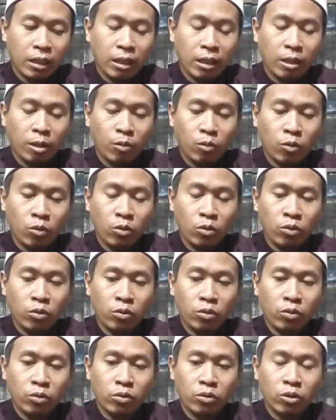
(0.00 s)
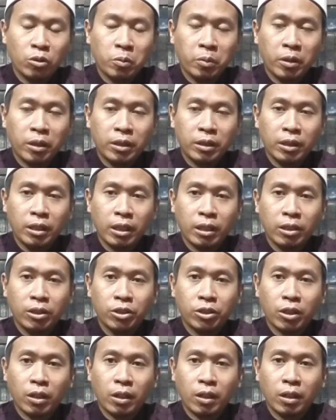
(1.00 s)
ilmu seperti yang
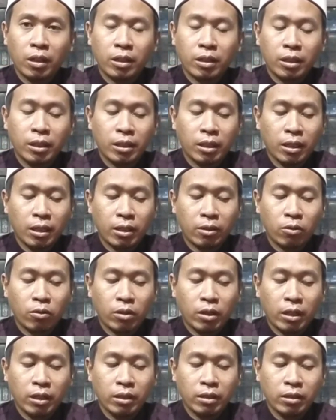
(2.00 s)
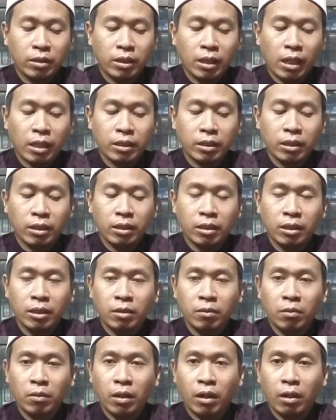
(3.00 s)
insya Allah kita lakukan saat
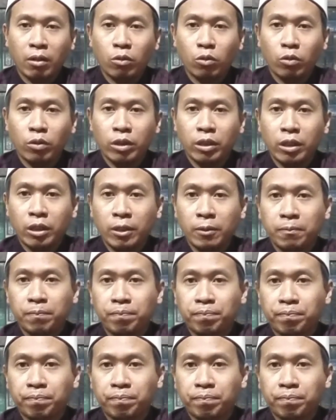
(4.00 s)
ini melalui